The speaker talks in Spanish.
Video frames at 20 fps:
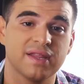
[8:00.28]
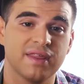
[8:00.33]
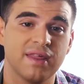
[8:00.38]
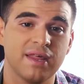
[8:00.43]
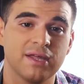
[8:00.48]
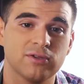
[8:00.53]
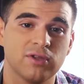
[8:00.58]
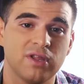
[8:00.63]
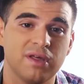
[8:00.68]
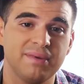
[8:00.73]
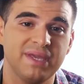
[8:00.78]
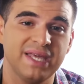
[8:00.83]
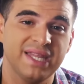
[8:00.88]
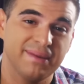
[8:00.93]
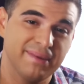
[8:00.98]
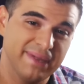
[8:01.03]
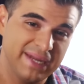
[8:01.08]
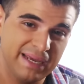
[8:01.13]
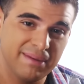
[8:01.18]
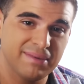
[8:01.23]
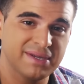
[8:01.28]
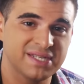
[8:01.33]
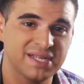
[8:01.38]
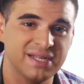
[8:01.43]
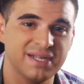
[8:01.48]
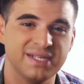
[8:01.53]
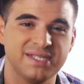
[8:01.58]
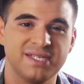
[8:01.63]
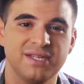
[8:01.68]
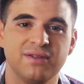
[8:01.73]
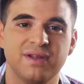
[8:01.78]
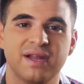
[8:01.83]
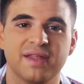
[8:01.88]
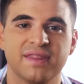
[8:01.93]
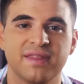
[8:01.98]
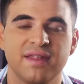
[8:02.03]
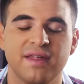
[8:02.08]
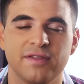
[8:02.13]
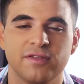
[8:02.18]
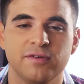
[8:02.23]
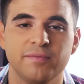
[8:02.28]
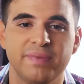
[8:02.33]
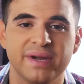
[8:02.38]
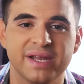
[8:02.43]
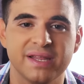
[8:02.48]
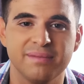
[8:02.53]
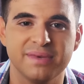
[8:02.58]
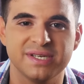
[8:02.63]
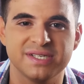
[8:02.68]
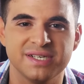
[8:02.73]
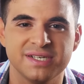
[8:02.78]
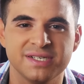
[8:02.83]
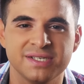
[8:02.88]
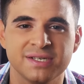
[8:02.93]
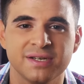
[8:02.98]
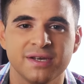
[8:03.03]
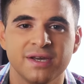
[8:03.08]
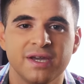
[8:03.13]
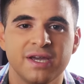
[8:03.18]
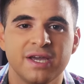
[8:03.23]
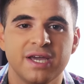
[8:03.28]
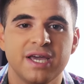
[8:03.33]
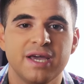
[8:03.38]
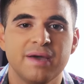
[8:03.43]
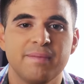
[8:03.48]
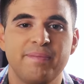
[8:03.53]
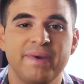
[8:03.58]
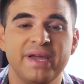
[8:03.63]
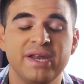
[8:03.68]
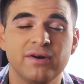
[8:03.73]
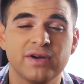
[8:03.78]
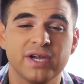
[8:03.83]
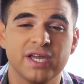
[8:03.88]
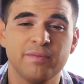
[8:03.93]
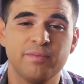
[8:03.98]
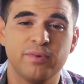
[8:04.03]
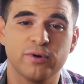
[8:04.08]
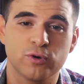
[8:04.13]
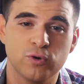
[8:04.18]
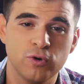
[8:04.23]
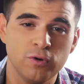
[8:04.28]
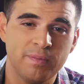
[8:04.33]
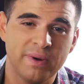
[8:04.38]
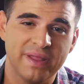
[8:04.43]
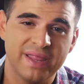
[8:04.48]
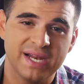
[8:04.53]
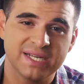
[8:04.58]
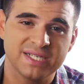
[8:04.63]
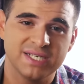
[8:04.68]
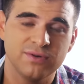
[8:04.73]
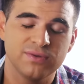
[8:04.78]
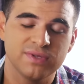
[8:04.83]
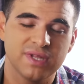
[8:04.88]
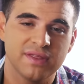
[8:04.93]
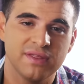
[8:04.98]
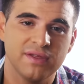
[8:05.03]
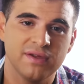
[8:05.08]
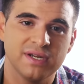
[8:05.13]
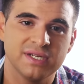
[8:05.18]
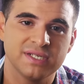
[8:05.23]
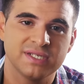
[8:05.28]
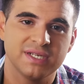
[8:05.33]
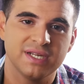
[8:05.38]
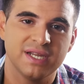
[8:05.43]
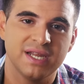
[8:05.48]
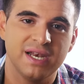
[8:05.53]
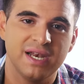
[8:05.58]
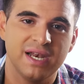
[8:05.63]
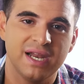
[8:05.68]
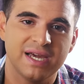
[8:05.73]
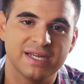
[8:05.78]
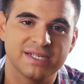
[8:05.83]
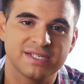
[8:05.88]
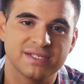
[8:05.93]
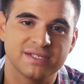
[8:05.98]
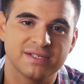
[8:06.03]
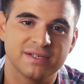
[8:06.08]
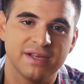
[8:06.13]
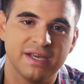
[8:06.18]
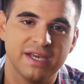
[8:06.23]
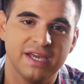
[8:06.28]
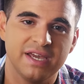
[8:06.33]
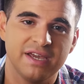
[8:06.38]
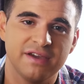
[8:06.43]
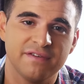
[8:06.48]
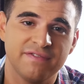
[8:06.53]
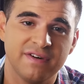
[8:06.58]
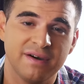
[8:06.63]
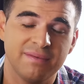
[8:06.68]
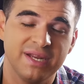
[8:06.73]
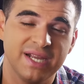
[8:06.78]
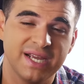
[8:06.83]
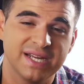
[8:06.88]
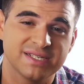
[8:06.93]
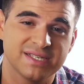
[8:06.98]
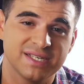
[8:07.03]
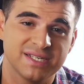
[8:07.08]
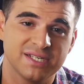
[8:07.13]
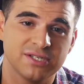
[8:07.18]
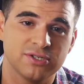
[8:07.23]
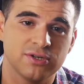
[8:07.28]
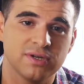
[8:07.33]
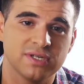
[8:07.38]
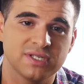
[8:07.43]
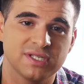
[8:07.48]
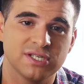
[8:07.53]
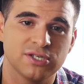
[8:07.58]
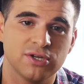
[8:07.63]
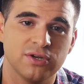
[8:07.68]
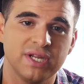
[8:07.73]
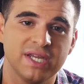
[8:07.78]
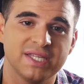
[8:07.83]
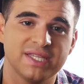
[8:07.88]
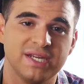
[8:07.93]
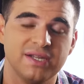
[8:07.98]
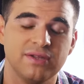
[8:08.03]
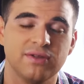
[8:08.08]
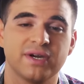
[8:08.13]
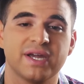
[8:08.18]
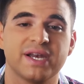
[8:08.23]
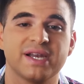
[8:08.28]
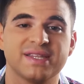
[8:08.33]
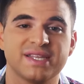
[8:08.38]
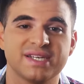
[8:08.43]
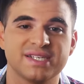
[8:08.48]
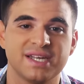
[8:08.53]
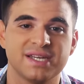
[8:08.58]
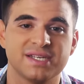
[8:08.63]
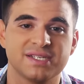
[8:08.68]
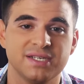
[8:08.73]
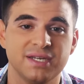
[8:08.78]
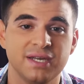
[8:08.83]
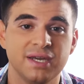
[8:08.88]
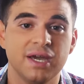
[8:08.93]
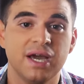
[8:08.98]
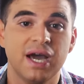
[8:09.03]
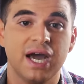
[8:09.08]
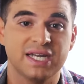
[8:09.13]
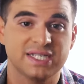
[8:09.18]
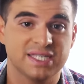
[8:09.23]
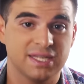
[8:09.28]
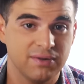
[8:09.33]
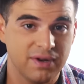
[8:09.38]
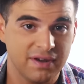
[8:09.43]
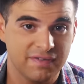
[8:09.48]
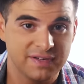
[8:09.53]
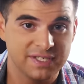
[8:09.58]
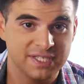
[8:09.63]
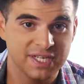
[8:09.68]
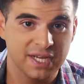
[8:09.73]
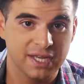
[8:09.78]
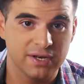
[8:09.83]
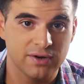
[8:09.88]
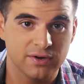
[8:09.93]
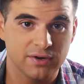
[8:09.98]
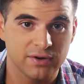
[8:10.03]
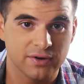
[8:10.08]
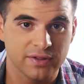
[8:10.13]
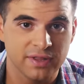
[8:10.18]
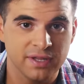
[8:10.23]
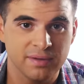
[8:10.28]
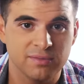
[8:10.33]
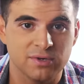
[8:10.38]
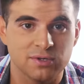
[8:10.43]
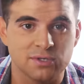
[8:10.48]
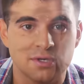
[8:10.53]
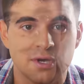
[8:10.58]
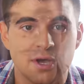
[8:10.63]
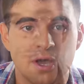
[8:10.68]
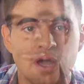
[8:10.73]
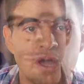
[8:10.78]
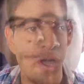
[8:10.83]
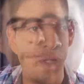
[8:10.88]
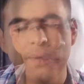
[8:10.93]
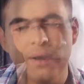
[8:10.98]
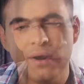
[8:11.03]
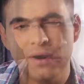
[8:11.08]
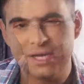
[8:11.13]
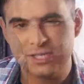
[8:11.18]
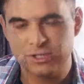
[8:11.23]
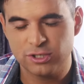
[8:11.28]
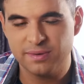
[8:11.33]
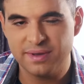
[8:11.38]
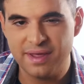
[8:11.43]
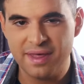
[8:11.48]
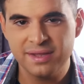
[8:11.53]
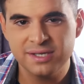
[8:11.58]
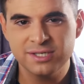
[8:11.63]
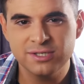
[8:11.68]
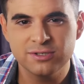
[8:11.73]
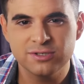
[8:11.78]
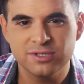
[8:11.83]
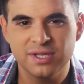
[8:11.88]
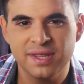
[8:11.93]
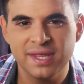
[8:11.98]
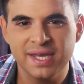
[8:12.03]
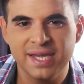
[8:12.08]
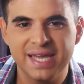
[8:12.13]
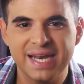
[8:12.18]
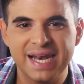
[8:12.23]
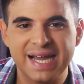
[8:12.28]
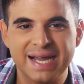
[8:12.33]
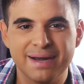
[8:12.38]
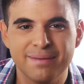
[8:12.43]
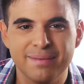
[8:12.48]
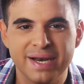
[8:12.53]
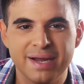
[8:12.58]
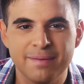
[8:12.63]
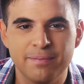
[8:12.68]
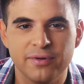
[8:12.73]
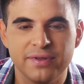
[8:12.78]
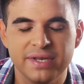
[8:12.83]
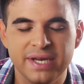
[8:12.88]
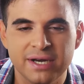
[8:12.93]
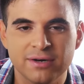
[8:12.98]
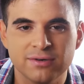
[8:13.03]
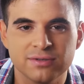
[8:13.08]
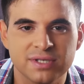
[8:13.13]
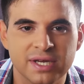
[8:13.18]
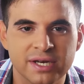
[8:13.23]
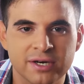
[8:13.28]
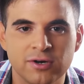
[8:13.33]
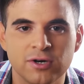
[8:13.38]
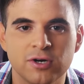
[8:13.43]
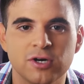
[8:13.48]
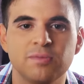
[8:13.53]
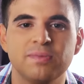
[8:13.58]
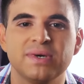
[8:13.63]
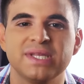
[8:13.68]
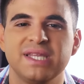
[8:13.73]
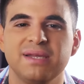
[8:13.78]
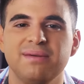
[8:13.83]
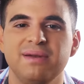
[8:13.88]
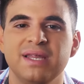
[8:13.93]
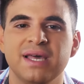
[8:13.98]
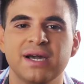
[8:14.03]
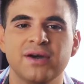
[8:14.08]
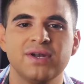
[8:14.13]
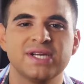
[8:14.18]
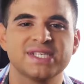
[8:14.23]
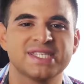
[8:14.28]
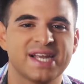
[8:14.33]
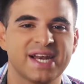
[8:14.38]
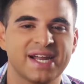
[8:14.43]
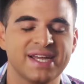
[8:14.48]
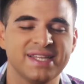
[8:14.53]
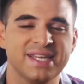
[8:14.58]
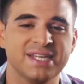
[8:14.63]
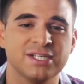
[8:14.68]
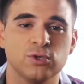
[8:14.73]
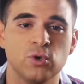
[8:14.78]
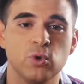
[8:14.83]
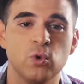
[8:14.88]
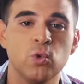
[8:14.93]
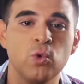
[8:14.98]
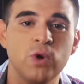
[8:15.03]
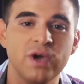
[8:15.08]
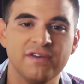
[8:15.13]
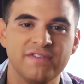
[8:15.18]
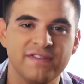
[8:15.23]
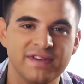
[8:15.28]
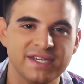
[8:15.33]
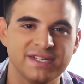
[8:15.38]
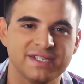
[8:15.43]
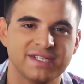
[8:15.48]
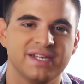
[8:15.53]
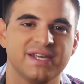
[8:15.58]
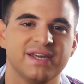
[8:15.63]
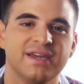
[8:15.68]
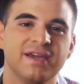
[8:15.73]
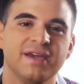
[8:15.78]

lanzada todavía, debería haber sido lanzada hace un par de meses, pero que por culpa de las inundaciones en las eh, fábricas de sensores de Sony ha tenido que retrasarse hasta una fecha que no conocemos. Pero las novedades nos dicen que la cámara podría contar con compatibilidad con las tarjetas UFS.